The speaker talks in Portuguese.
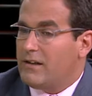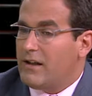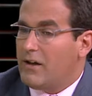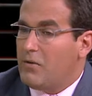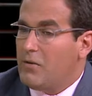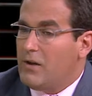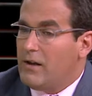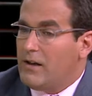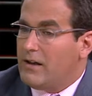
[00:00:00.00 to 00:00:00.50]

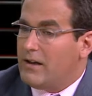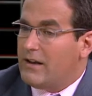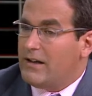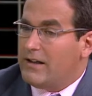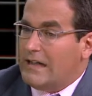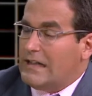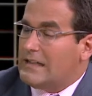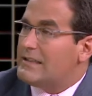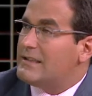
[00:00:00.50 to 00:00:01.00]
então
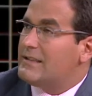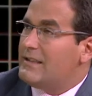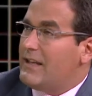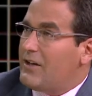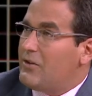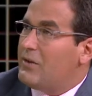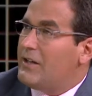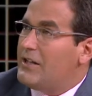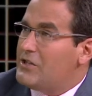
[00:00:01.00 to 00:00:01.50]
este
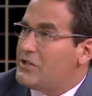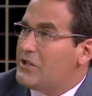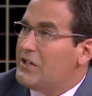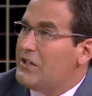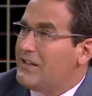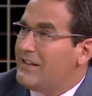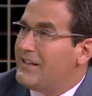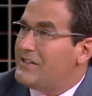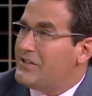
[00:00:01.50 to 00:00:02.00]
cenário
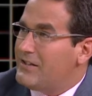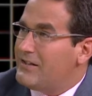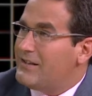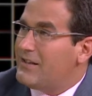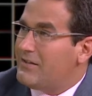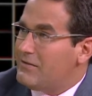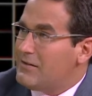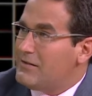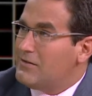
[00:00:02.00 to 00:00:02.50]
deixa, deixa de
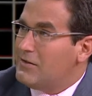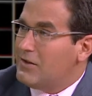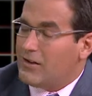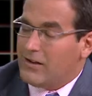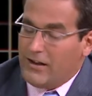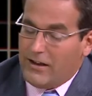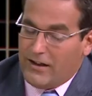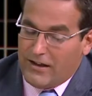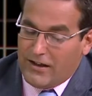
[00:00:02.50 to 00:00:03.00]
ter
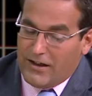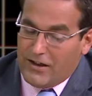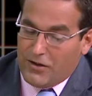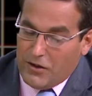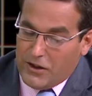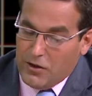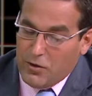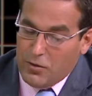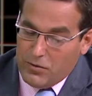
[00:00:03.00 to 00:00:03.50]
valor.
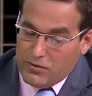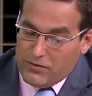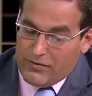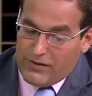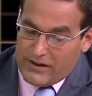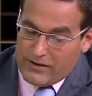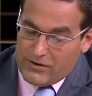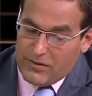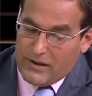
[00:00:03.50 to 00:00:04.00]
eu, de
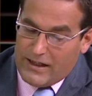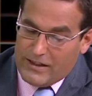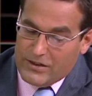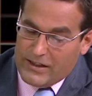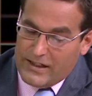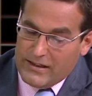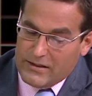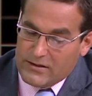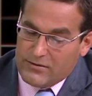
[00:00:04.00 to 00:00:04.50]
facto,
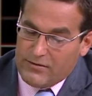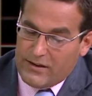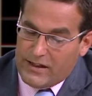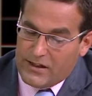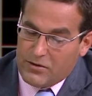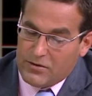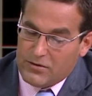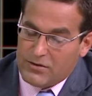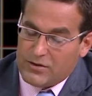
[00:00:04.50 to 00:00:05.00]
acho que é isso que
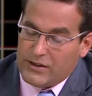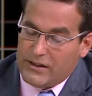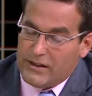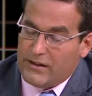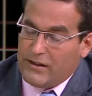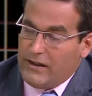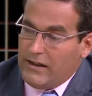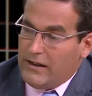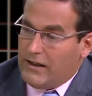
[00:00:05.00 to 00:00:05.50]
vai
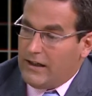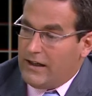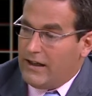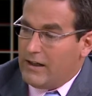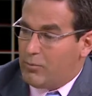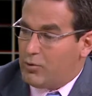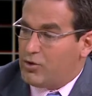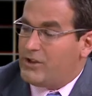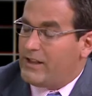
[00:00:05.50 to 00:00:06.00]
acontecer.
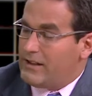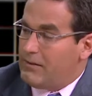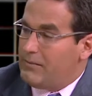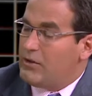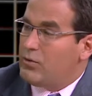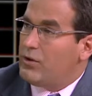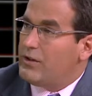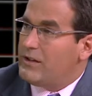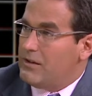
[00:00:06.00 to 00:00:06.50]
por isso é que
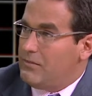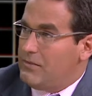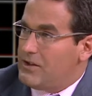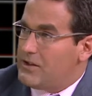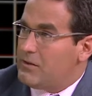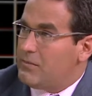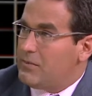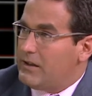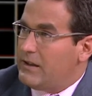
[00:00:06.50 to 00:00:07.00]
também estou
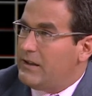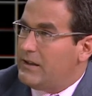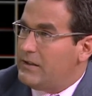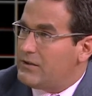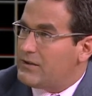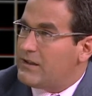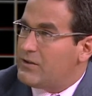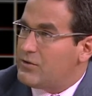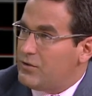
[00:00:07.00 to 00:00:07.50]
otimista para
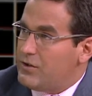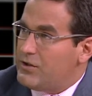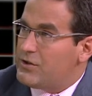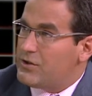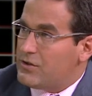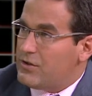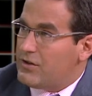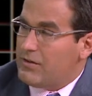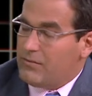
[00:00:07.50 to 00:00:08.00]
índices
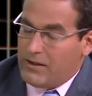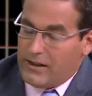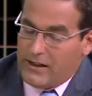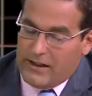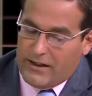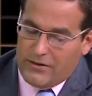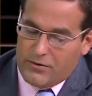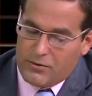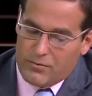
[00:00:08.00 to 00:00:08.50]
acionistas
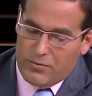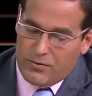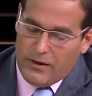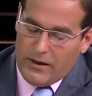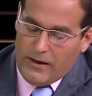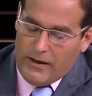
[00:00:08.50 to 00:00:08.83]
norte-americanos